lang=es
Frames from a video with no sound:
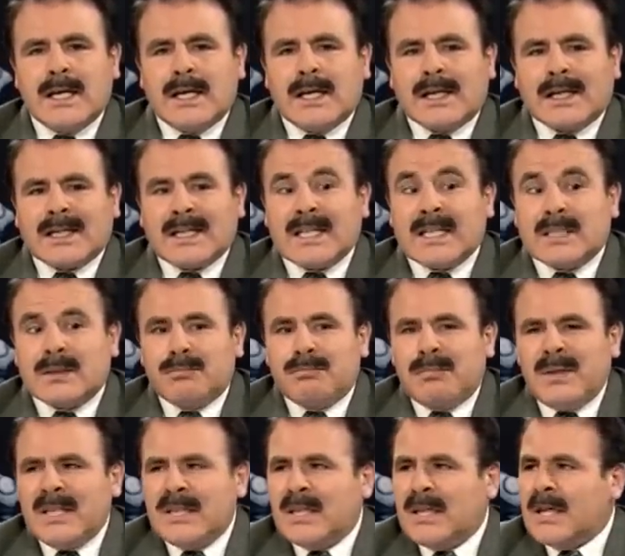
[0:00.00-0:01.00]

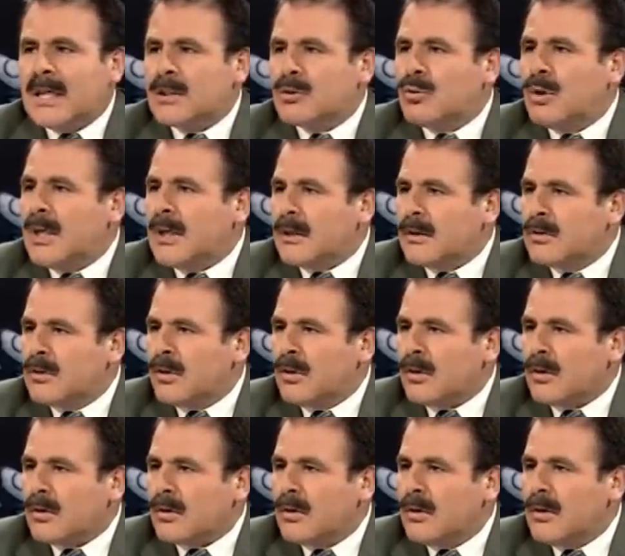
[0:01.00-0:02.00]
respeten a su elector,